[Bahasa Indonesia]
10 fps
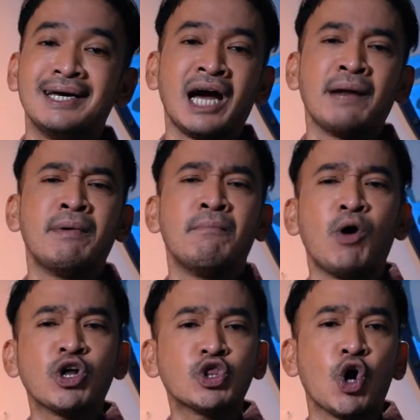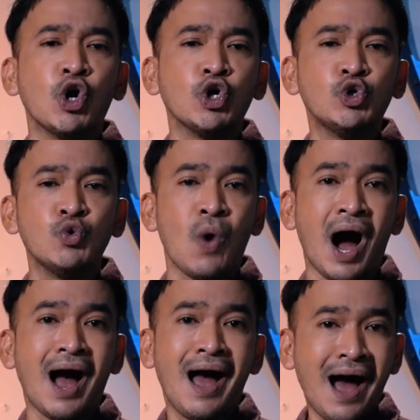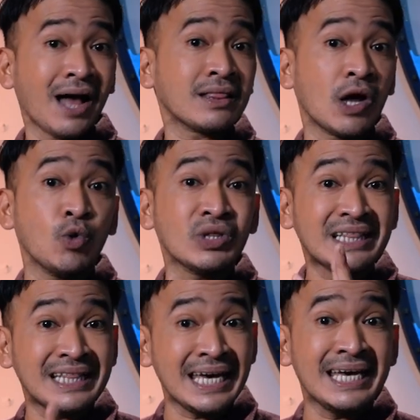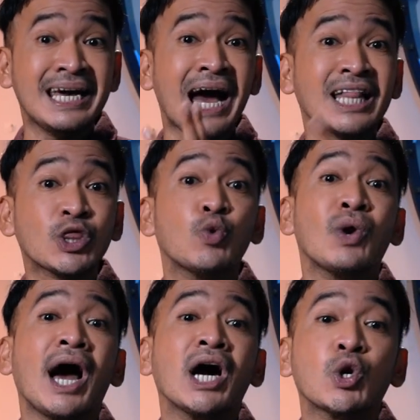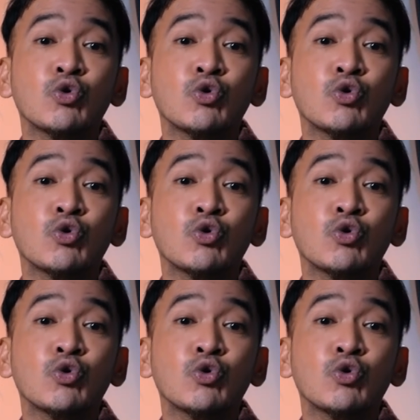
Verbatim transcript: dengan memotong dua atau tiga tulang